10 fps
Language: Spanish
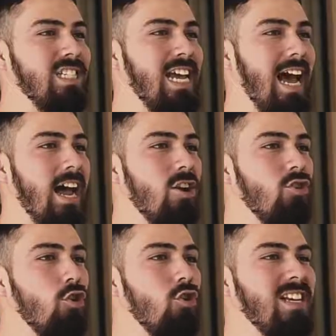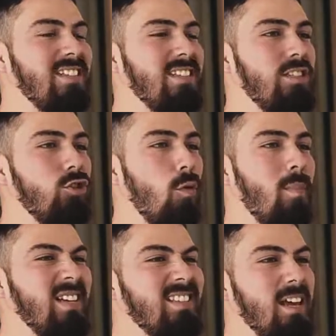ya no necesito
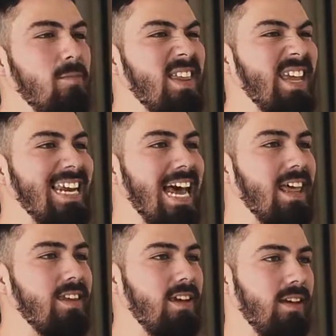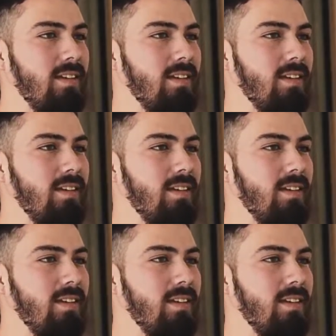prestarme de nadie.